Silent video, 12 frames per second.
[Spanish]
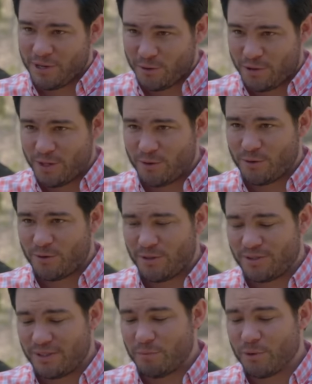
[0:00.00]
contigo
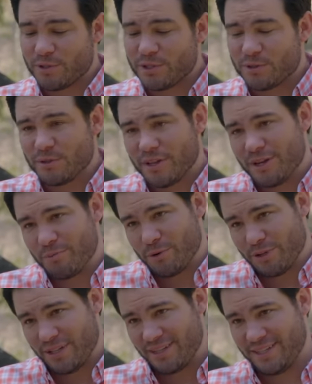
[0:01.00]
este proceso tan
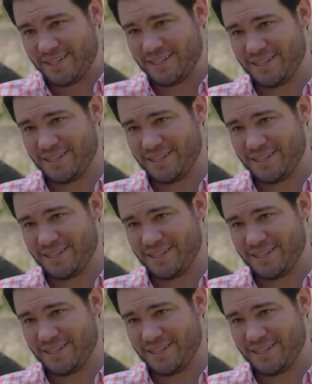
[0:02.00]
importante.